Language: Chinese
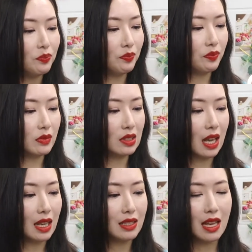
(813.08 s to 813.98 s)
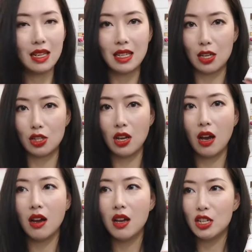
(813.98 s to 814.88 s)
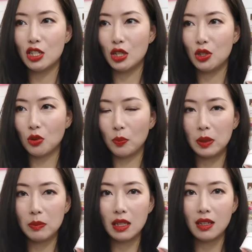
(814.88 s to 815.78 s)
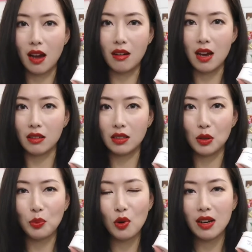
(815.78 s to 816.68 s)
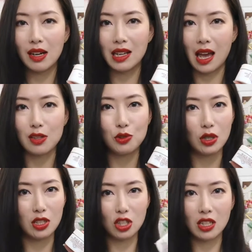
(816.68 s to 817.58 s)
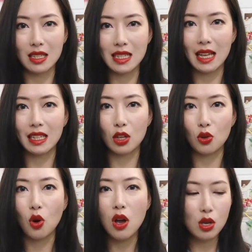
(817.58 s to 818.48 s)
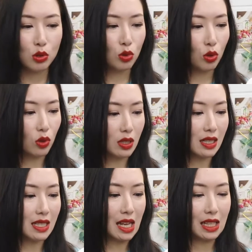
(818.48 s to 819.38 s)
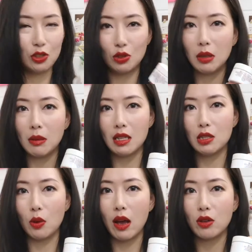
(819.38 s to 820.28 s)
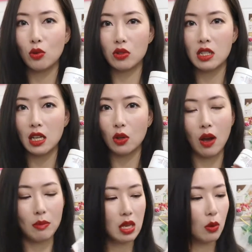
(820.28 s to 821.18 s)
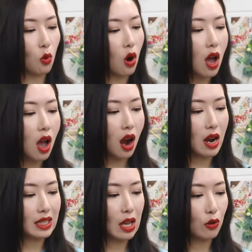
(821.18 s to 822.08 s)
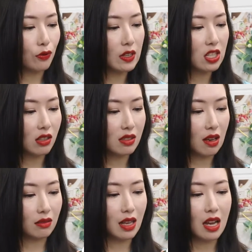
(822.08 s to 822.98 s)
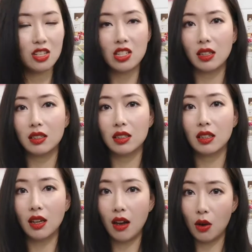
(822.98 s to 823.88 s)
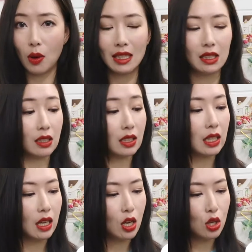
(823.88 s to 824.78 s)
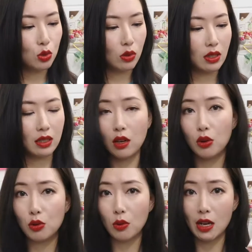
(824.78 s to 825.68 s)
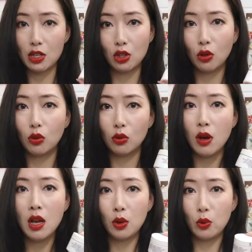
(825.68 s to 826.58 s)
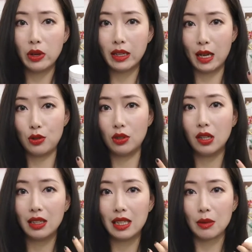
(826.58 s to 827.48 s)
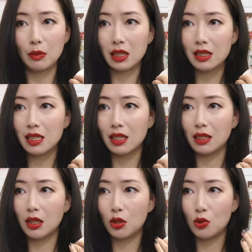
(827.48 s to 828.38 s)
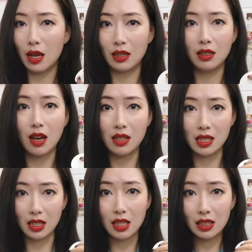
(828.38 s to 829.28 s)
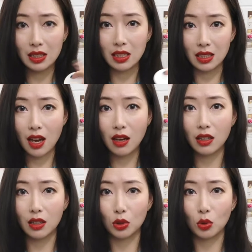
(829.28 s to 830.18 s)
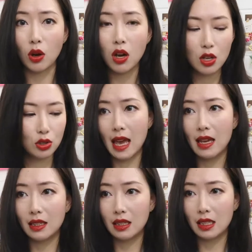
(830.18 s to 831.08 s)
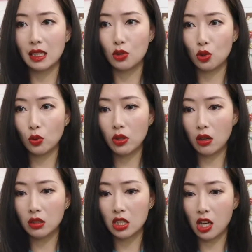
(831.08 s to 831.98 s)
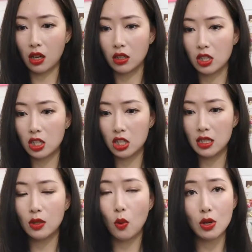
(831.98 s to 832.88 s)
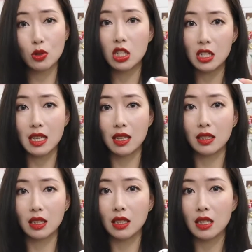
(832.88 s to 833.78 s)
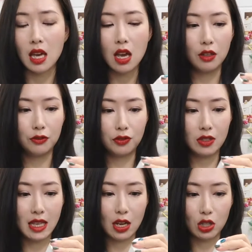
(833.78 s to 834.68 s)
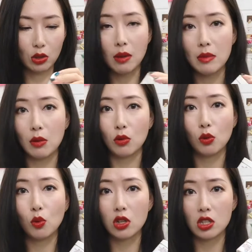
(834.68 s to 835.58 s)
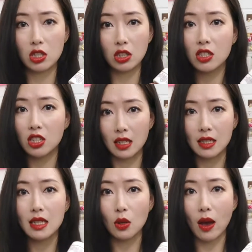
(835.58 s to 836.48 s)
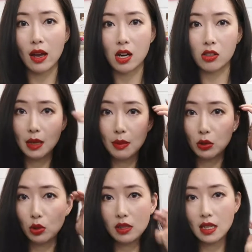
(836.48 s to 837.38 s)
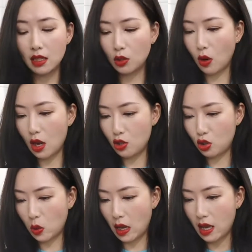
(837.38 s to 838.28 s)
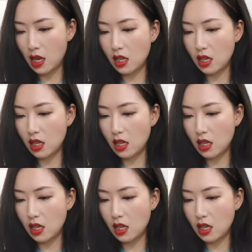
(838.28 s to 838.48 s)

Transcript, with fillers: 嗯，它在脸上是一种冰冰凉凉的薄荷感，就很适合夏天用。所以我这个夏天就特别喜欢用这一款面膜，而且它有非常强大的这个抗氧化的能力。所以你刚用完之后。会感觉到脸明显的软嫩，而且提亮了很多。在你重要的场合之化妆之前，你可以敷一下这款面膜，我真的是很喜欢。然后下面推荐一款水，